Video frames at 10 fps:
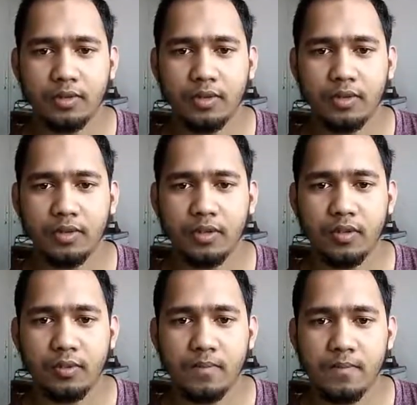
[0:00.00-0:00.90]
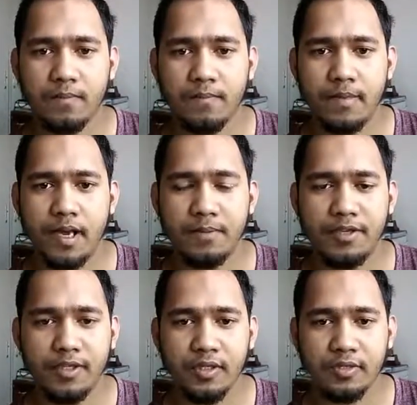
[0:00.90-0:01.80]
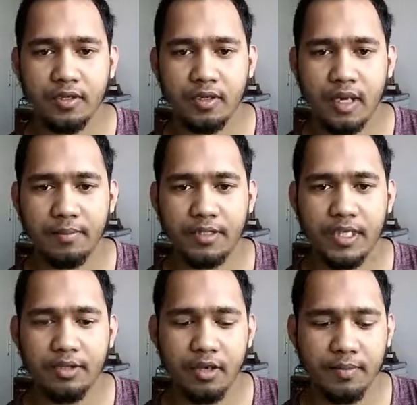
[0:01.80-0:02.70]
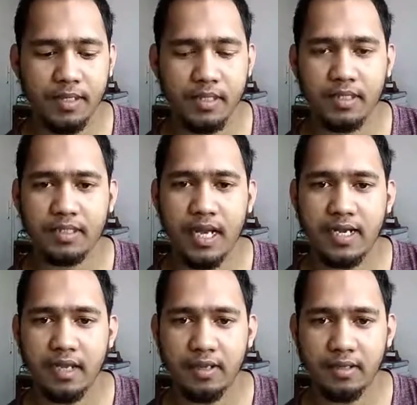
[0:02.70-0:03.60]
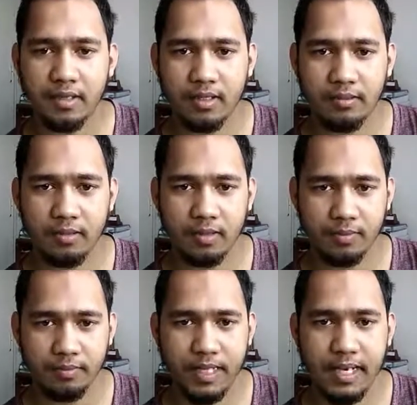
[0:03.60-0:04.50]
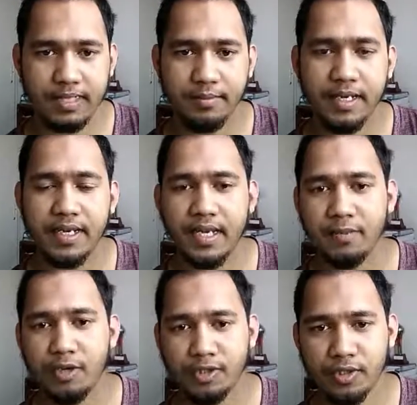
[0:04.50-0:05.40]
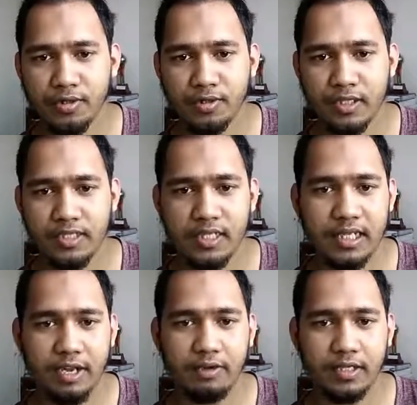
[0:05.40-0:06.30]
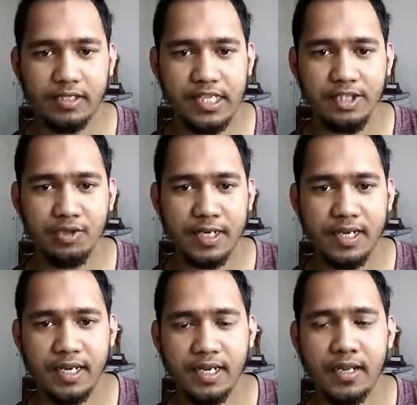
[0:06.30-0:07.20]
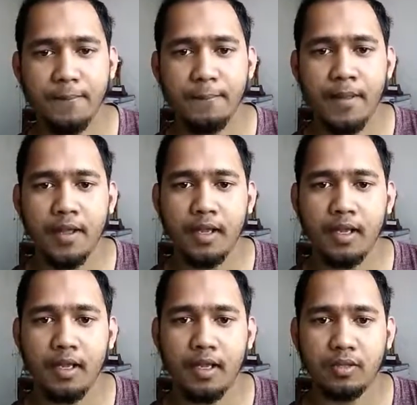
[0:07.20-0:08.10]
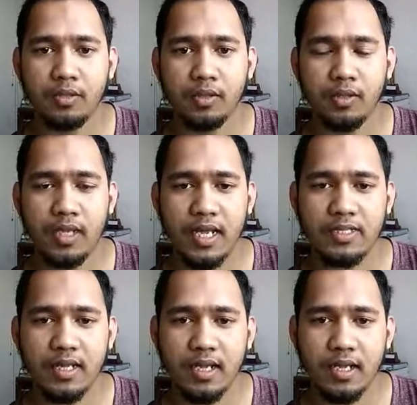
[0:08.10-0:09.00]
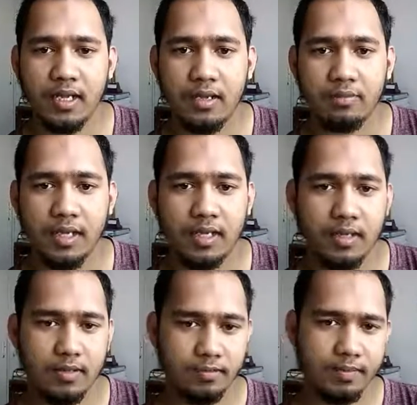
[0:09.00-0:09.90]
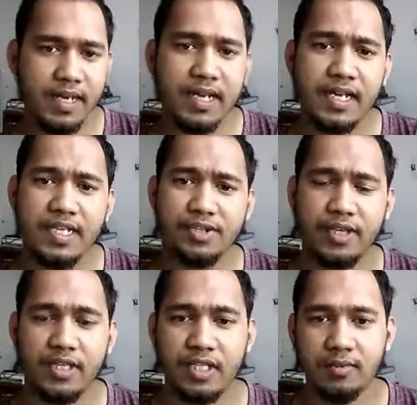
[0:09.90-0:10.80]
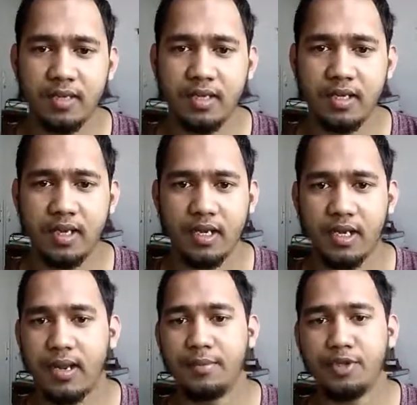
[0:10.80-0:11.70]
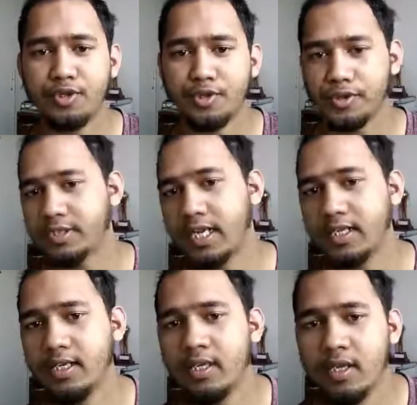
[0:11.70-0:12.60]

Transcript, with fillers: তো আমি যখন আমি যেহেতু আমি চায়নার একটা মেডিকেলে পড়াশোনা করতেছি লিয়াউনিং জিনজু মেডিকেলে তো অ্যাজ আ মেডিকেল স্টুডেন্ট হিসাবে আমি যতটুকু জানি